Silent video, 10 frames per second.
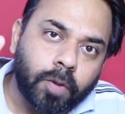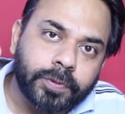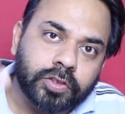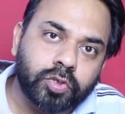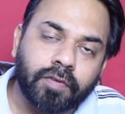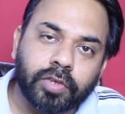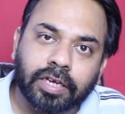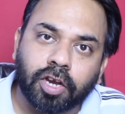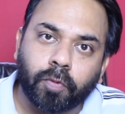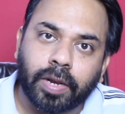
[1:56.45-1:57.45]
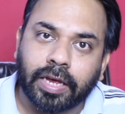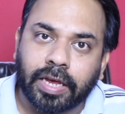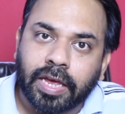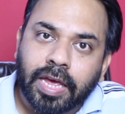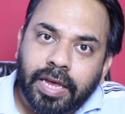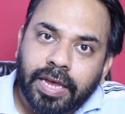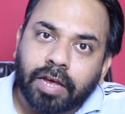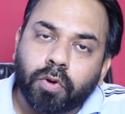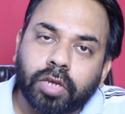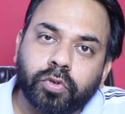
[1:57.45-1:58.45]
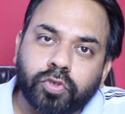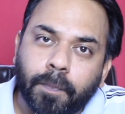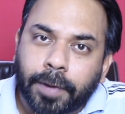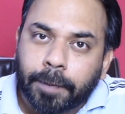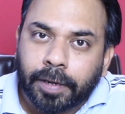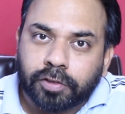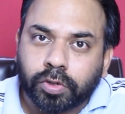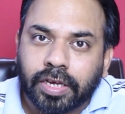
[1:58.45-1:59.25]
ऑप्शन जो है वो देखने को मिलेंगे एक होगा दोस्तों पर्पल जो